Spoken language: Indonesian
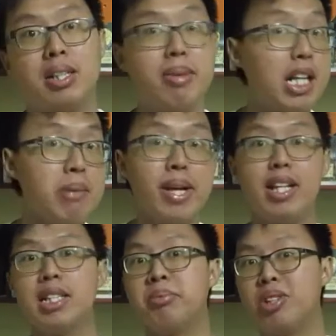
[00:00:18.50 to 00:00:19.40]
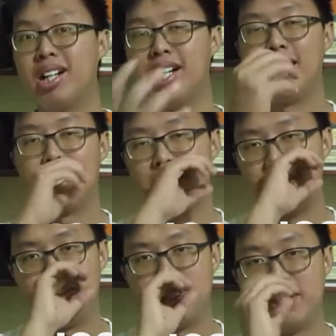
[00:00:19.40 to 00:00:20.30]
Gimana kabarnya? Semoga kalian
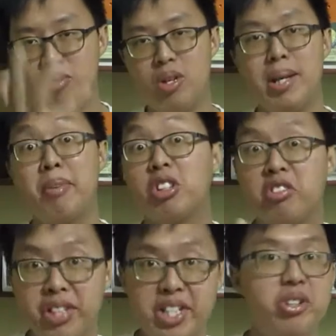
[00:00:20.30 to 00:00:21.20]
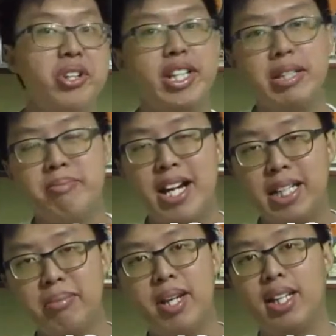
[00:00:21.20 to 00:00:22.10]
semua yang menonton video ini
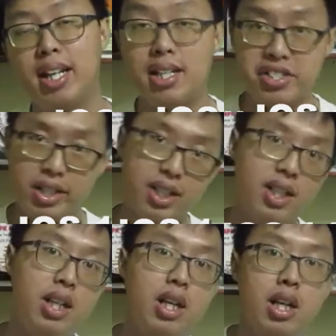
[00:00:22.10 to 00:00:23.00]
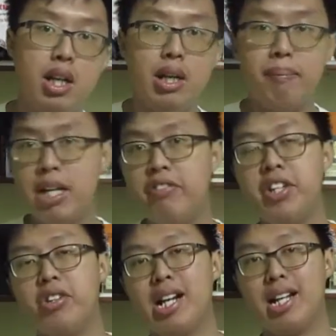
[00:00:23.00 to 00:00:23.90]
baik-baik aja Pada
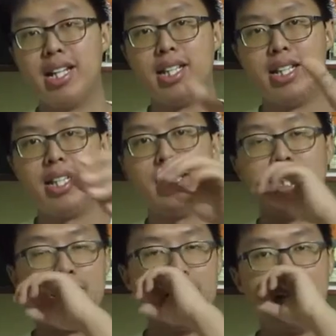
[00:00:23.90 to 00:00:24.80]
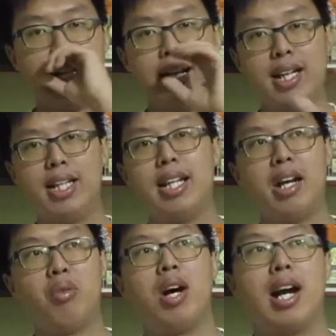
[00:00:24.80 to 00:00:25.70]
video kali ini Hari ini
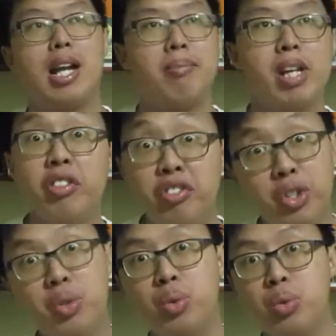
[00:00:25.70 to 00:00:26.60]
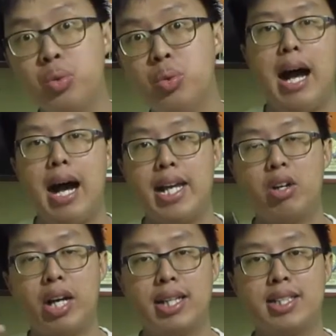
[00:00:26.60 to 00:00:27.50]
aku akan mereview
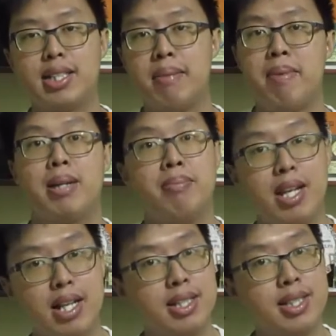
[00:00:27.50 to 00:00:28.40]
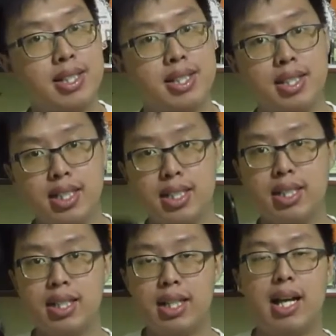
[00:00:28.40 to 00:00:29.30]
iOS 14
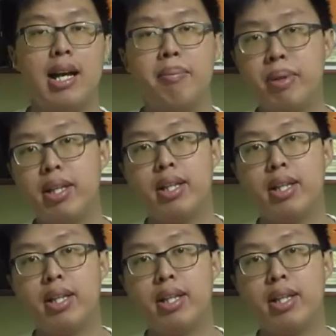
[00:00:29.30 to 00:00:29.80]
di HP